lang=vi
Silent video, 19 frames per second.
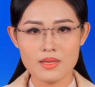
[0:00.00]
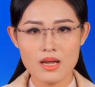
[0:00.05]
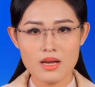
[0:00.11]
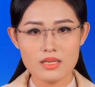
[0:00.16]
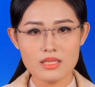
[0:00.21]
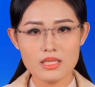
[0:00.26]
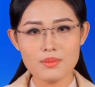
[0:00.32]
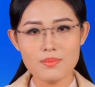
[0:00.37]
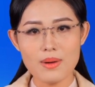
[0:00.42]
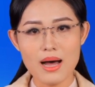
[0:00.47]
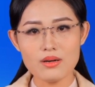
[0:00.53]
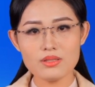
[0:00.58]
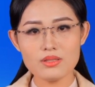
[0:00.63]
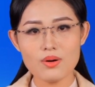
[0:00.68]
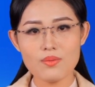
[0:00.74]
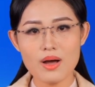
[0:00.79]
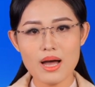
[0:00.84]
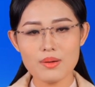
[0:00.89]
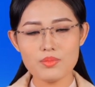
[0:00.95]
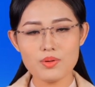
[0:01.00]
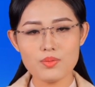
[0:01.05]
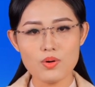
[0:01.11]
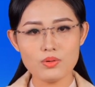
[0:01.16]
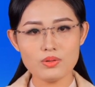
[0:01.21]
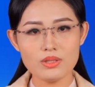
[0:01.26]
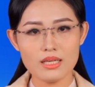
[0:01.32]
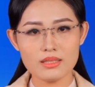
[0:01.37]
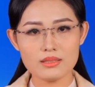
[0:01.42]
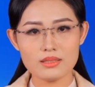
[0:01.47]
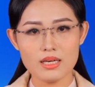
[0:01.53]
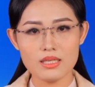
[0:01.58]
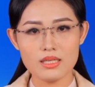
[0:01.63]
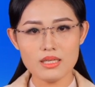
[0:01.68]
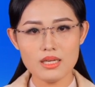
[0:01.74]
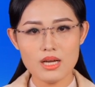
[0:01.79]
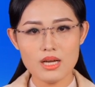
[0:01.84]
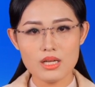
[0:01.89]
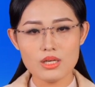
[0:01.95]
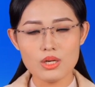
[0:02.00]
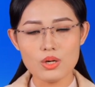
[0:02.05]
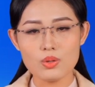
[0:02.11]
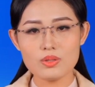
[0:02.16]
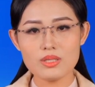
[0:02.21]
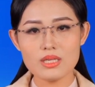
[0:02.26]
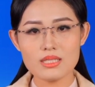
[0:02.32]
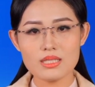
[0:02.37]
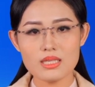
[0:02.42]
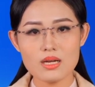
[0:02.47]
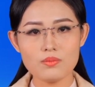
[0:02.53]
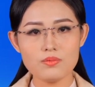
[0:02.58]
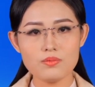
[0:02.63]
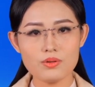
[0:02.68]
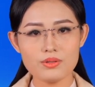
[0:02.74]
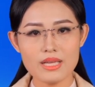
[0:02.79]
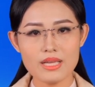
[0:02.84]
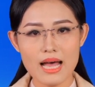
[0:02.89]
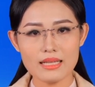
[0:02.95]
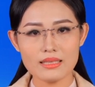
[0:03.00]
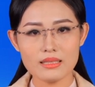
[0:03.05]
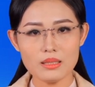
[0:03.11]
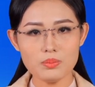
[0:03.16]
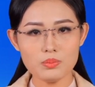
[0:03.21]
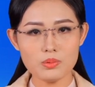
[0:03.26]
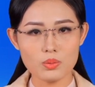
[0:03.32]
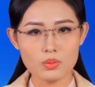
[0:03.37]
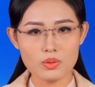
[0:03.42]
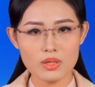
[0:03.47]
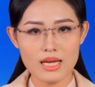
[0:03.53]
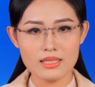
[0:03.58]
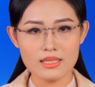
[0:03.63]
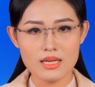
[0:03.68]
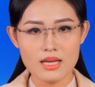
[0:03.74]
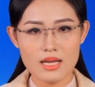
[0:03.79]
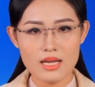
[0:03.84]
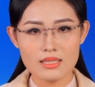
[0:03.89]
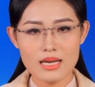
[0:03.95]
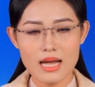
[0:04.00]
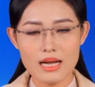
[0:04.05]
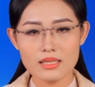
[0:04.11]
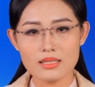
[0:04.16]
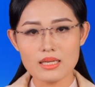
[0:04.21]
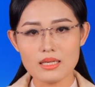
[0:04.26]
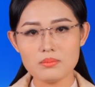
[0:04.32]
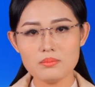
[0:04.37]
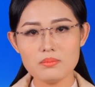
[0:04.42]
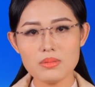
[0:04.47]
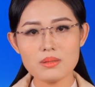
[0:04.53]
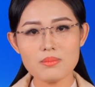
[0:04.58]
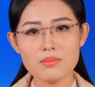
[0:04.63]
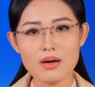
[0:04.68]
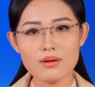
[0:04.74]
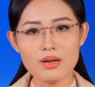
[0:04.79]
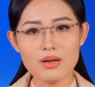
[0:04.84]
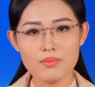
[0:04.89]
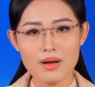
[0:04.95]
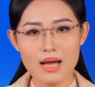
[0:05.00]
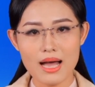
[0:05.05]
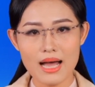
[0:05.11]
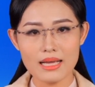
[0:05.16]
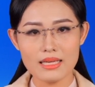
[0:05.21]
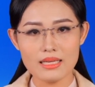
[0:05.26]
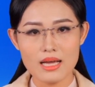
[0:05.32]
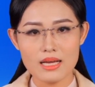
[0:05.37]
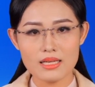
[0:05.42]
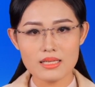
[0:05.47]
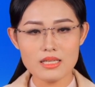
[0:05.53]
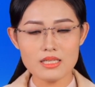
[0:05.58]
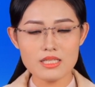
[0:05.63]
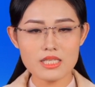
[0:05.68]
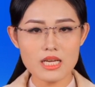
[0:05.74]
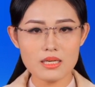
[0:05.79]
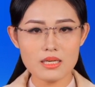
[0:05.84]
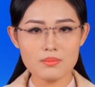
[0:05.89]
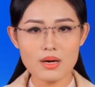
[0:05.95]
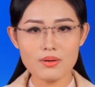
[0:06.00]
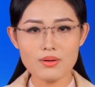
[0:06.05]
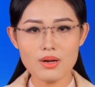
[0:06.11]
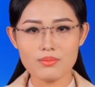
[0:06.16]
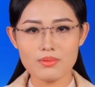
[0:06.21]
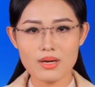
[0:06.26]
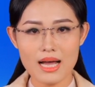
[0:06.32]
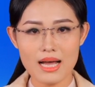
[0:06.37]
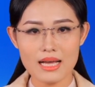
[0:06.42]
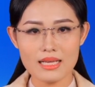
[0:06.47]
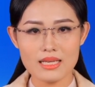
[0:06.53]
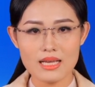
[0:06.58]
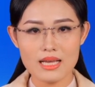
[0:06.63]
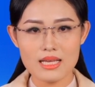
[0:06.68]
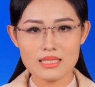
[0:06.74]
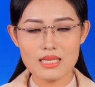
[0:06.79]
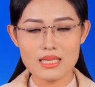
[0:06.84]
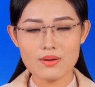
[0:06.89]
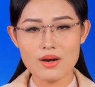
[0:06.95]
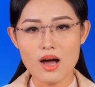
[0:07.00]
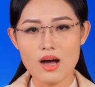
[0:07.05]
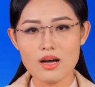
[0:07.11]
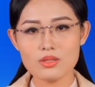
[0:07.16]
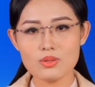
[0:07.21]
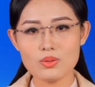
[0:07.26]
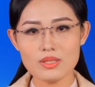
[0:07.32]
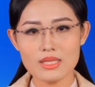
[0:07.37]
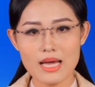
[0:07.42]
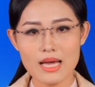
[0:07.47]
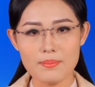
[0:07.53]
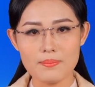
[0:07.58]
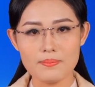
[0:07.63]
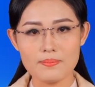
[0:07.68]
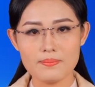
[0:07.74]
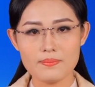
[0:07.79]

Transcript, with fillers: Dự báo trong hai mươi bốn giờ tới, lũ trên sông Vu Gia tiếp tục lên, đạt đỉnh mức báo động hai đến trên báo động hai, sau đó xuống chậm.